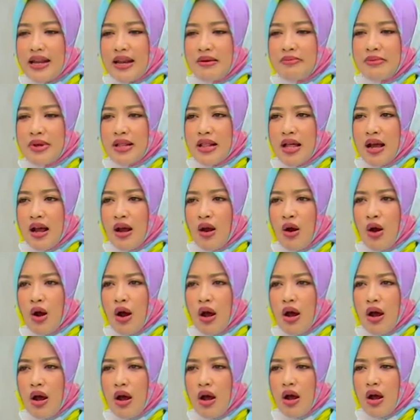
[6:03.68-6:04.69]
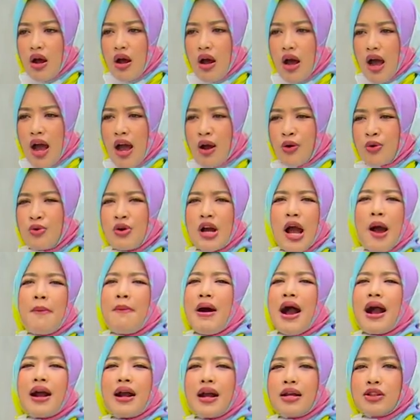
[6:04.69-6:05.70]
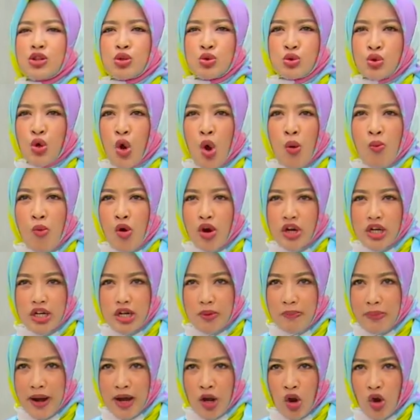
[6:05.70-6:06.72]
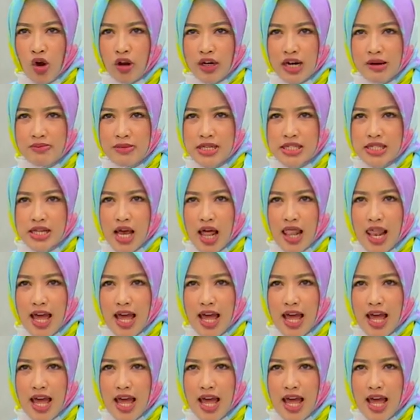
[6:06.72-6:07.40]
dan bilang, e, aku nggak bakat tuh ngomong di depan orang bisa